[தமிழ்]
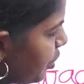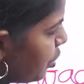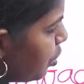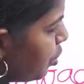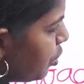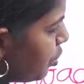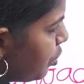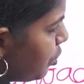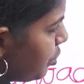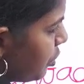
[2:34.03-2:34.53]
டூ
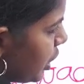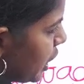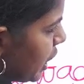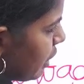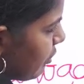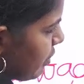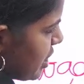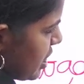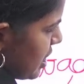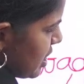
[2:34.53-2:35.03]
டு த்ரீ
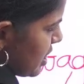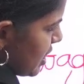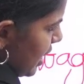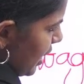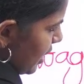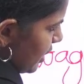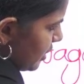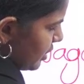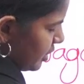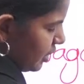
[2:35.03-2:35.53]
கொஷின்ஸ்
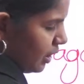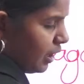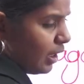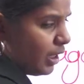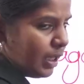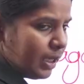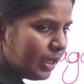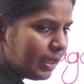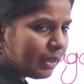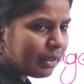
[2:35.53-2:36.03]
ஆனது
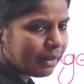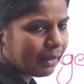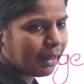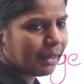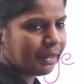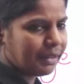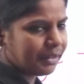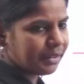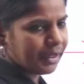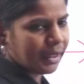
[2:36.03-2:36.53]

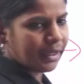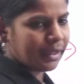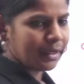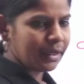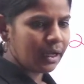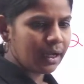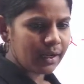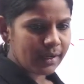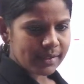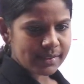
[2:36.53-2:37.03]
கேட்டுகிட்டே
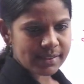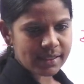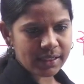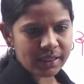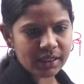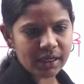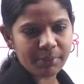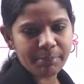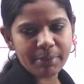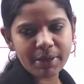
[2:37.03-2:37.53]
இருக்காங்க
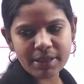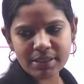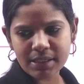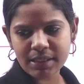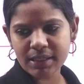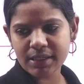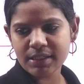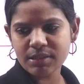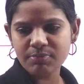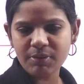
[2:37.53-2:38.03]
சரிங்களா
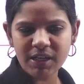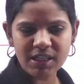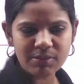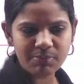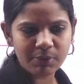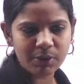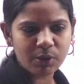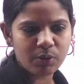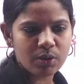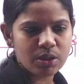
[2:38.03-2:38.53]
பர்சன்டேஜ் பேஸ்
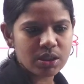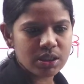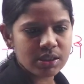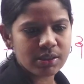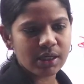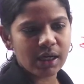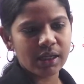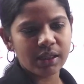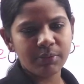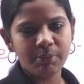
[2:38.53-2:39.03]
பண்ண கொஷின்ஸ்
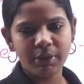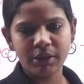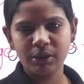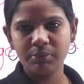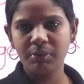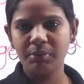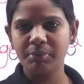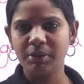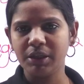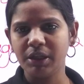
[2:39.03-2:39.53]
ஆனது
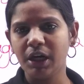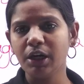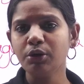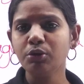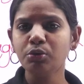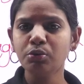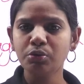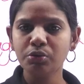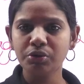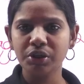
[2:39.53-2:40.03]
பார்த்தோம் அப்படின்னா
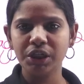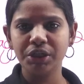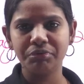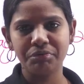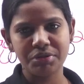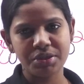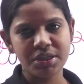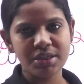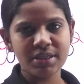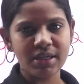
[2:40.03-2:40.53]
டூ டு த்ரீ
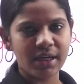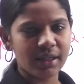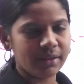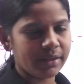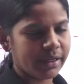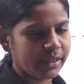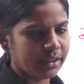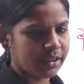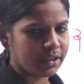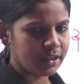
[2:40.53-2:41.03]
கொஷின்ஸ் ஆனது
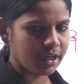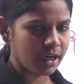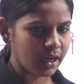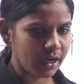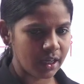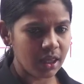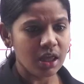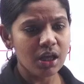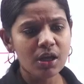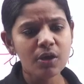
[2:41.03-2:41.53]
கேட்டுட்ருக்காங்க
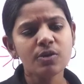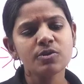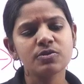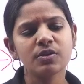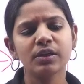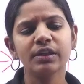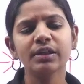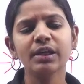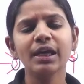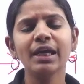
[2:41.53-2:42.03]
ஸோ
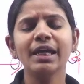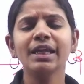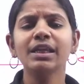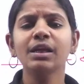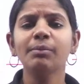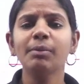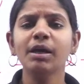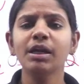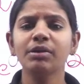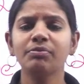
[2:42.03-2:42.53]
இதில் எந்த
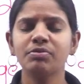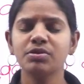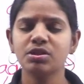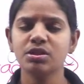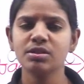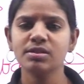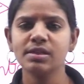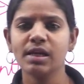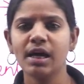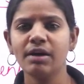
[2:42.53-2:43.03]
மாதிரி
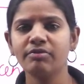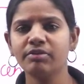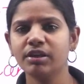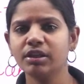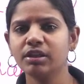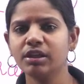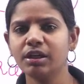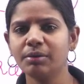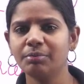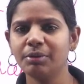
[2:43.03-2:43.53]
கொஷின்ஸ்லாம்
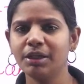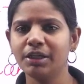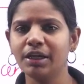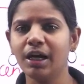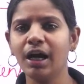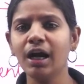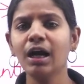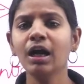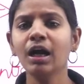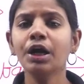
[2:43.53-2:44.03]
வருது அப்படின்னா
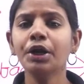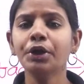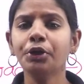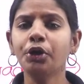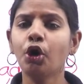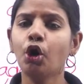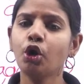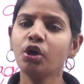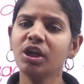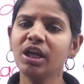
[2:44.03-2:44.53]

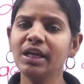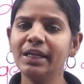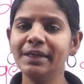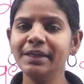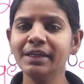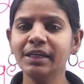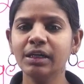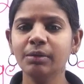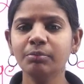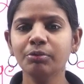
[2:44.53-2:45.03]
டோட்டல்
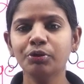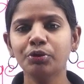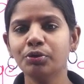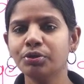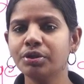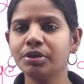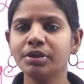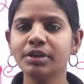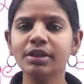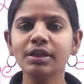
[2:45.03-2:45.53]
இன்கம்
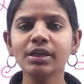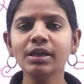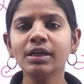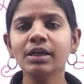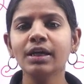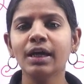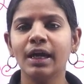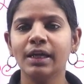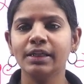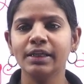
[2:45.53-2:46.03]
கொடுத்துட்டு
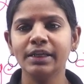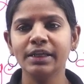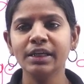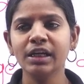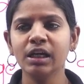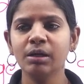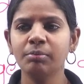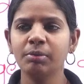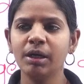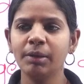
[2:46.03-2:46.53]
அந்த
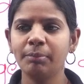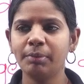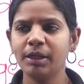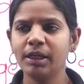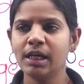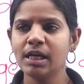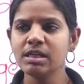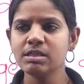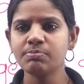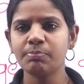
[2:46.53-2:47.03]
இன்கம்மை
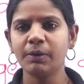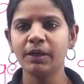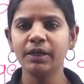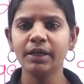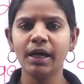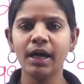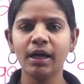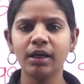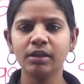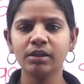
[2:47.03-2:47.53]
எப்படிலாம் ஸ்பெண்ட்
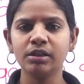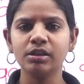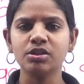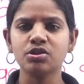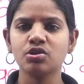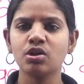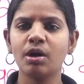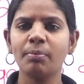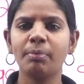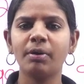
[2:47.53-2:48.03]
ஆகுது
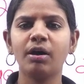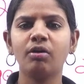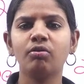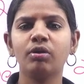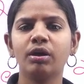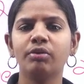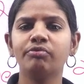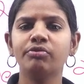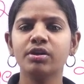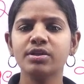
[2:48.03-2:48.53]
ஸோ அப்போ அவங்க
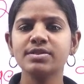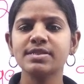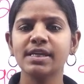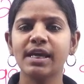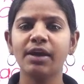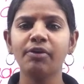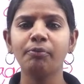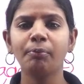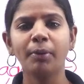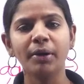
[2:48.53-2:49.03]
எவ்வளோ
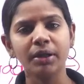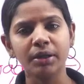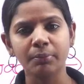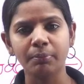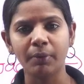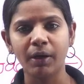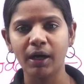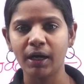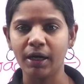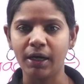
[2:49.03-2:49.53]
சேவ்
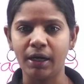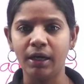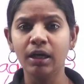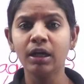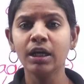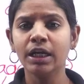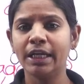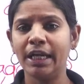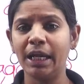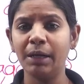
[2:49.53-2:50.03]
பண்ணியிருப்பாங்க
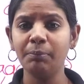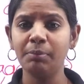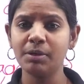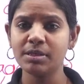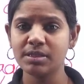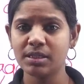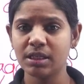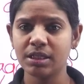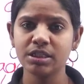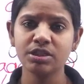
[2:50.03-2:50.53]
டென்
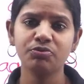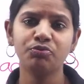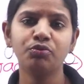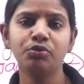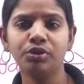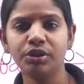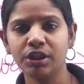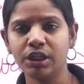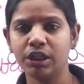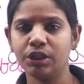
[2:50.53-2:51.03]
பர்சன்டேஜ்
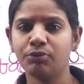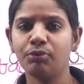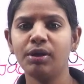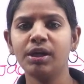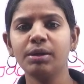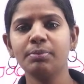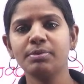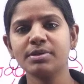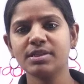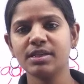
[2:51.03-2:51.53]
ஃபுட்டுக்கு
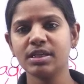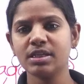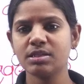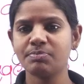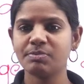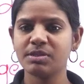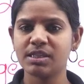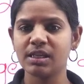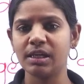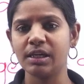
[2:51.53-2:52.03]
டுவெண்ட்டி பர்சன்டேஜ்
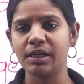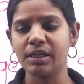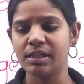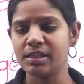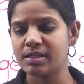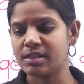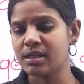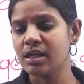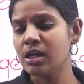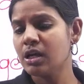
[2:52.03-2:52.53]

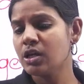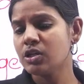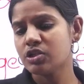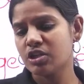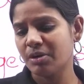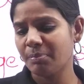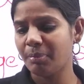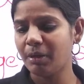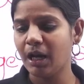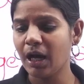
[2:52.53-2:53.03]
மிஸ்லினியஸ் ஸோ
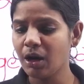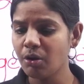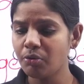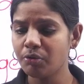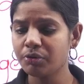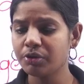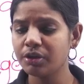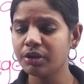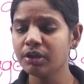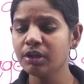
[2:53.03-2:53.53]
இப்படிலாம்
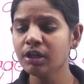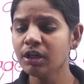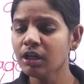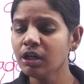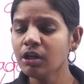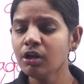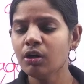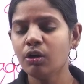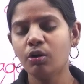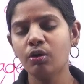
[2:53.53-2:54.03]
கொடுத்துட்டு
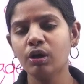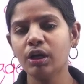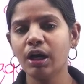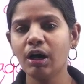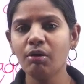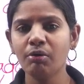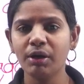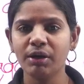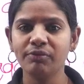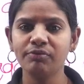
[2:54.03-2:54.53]
உங்களுக்கு
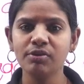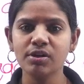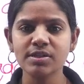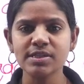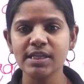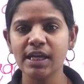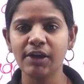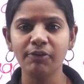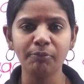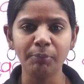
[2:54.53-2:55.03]
அவங்க எவ்வளோ
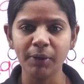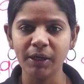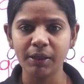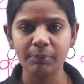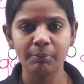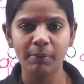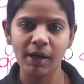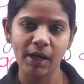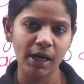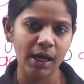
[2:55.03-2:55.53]
சேவ்
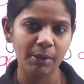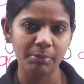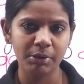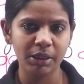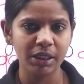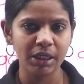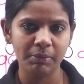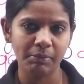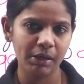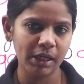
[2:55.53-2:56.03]
பண்ணியிருப்பாங்க
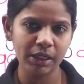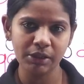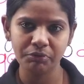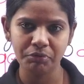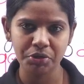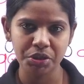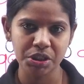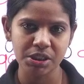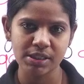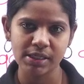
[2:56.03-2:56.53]
அப்படின்ற மாதிரி
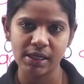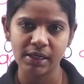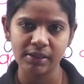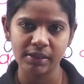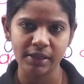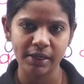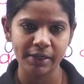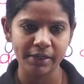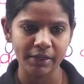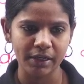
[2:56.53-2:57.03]
கொஷின்ஸ் ஆனது
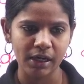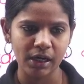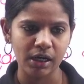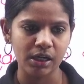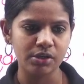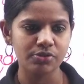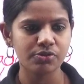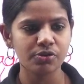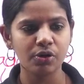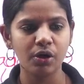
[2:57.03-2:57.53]
கேட்டிருக்காங்க
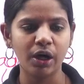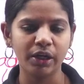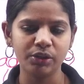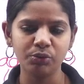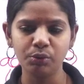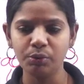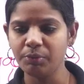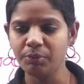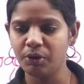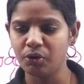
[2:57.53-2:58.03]
ஸோ
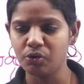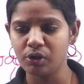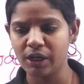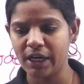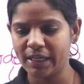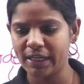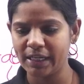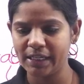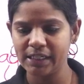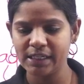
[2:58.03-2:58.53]
அதுவும் உங்களுக்கு
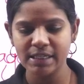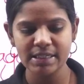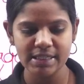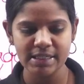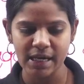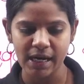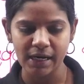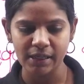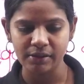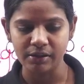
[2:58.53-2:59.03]
அகெயின்
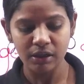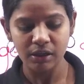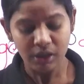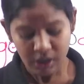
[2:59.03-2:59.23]
ஈஸியானது